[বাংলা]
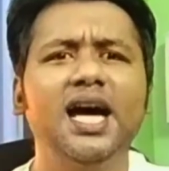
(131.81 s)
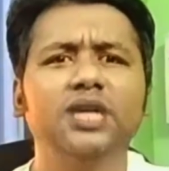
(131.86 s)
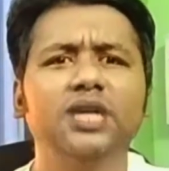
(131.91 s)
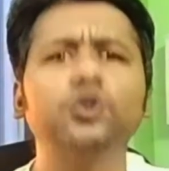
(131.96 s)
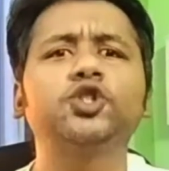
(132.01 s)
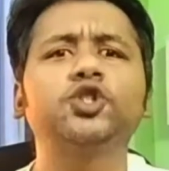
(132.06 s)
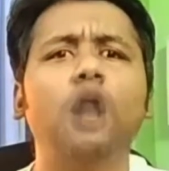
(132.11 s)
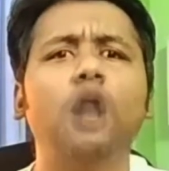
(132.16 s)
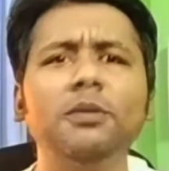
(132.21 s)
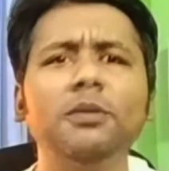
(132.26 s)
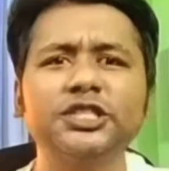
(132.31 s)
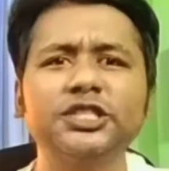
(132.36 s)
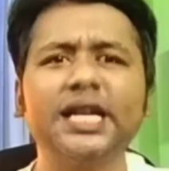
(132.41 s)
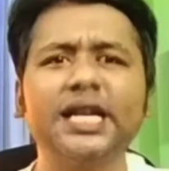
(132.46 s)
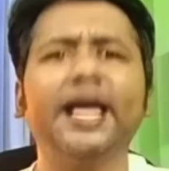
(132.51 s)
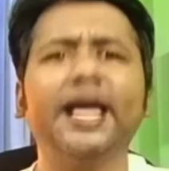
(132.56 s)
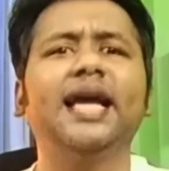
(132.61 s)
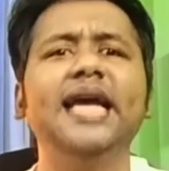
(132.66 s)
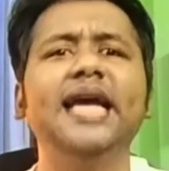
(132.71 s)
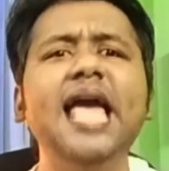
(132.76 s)
তোর
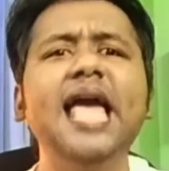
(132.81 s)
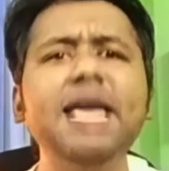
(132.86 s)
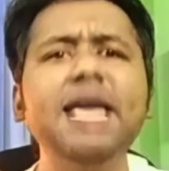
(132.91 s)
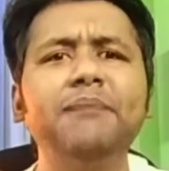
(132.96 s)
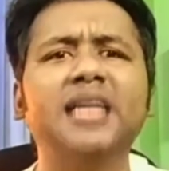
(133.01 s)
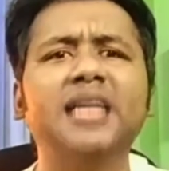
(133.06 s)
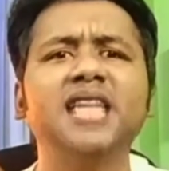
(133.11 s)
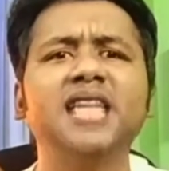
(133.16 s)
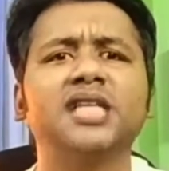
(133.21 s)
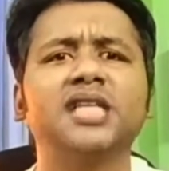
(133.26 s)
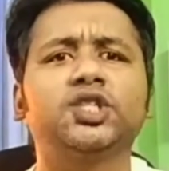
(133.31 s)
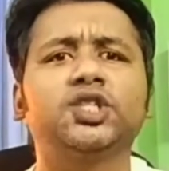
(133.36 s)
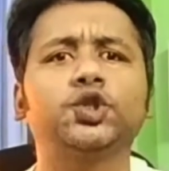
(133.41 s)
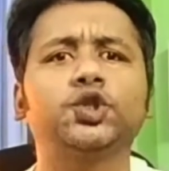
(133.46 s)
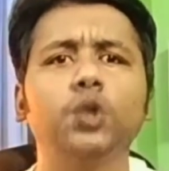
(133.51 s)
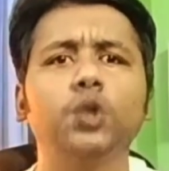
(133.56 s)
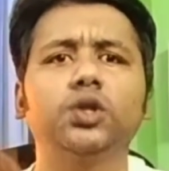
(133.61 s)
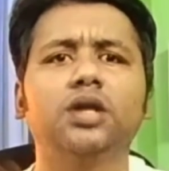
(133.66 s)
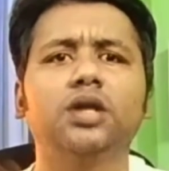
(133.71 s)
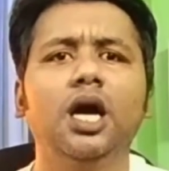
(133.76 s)
সমস্যাটা কি এই মাদার
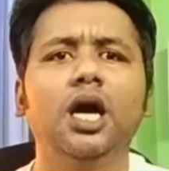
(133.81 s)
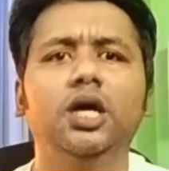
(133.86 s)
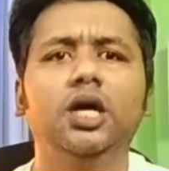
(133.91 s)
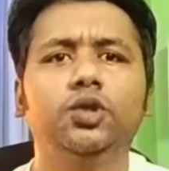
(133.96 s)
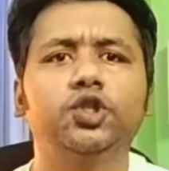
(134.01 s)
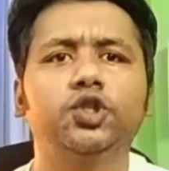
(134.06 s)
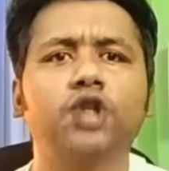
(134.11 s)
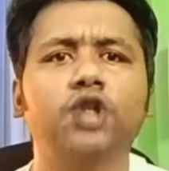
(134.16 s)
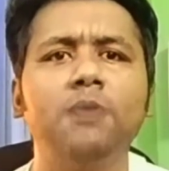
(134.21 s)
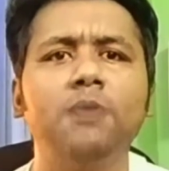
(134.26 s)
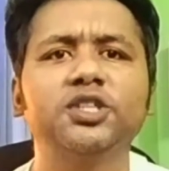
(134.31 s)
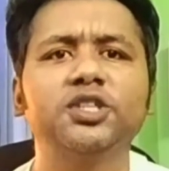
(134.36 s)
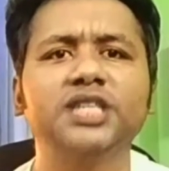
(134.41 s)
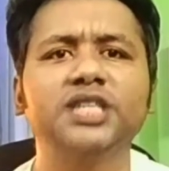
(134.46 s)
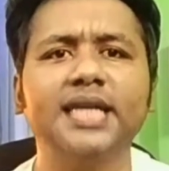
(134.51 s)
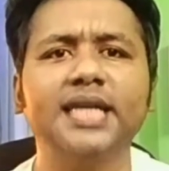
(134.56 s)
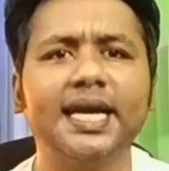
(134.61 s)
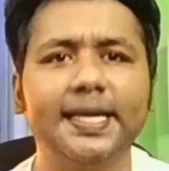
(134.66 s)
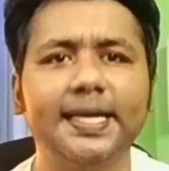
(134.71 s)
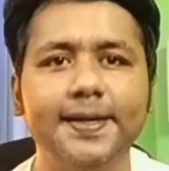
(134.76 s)
চোত তোর
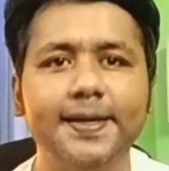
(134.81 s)
সমস্যাটা কি